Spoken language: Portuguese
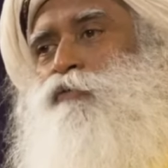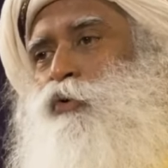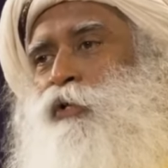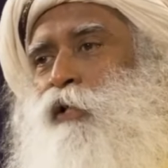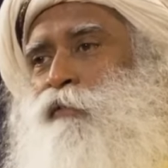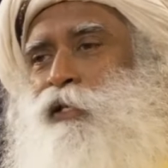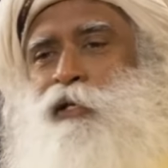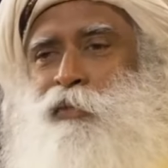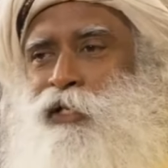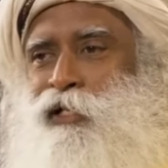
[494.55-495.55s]
ficar
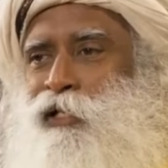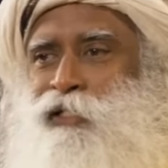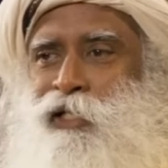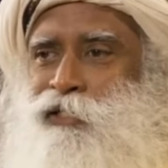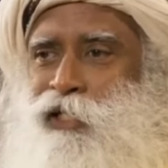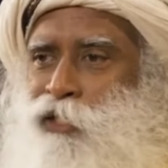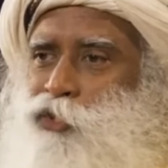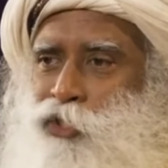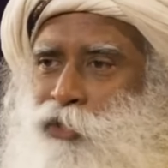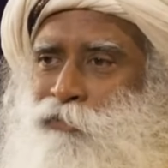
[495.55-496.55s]
fazendo nada,
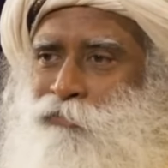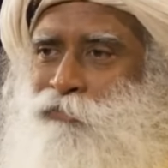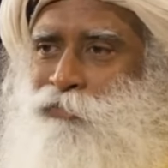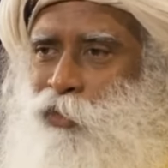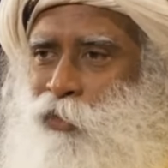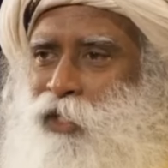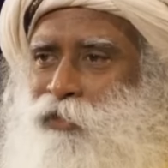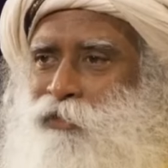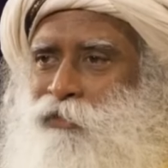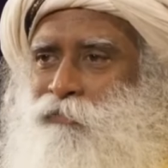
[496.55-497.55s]
imediatamente haverá uma
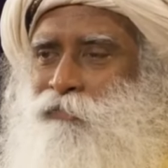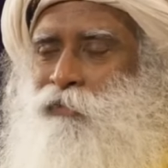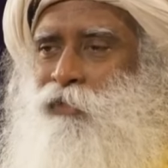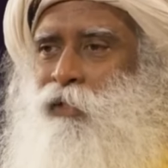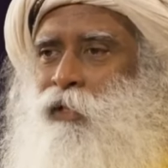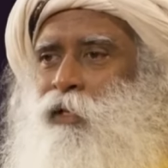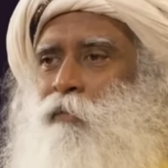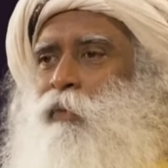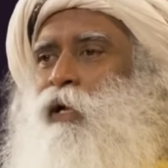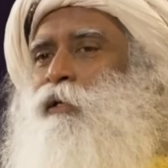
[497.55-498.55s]
resposta, certo?
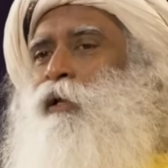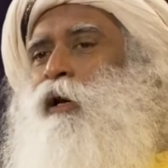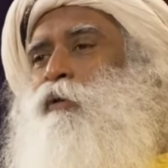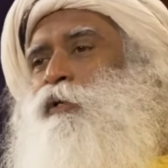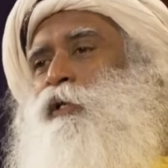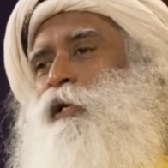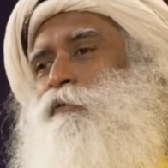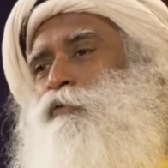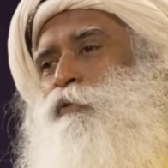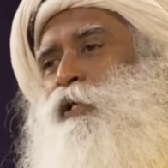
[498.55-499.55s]
Mas na Califórnia
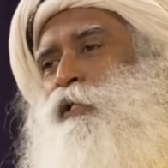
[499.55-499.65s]
agora eles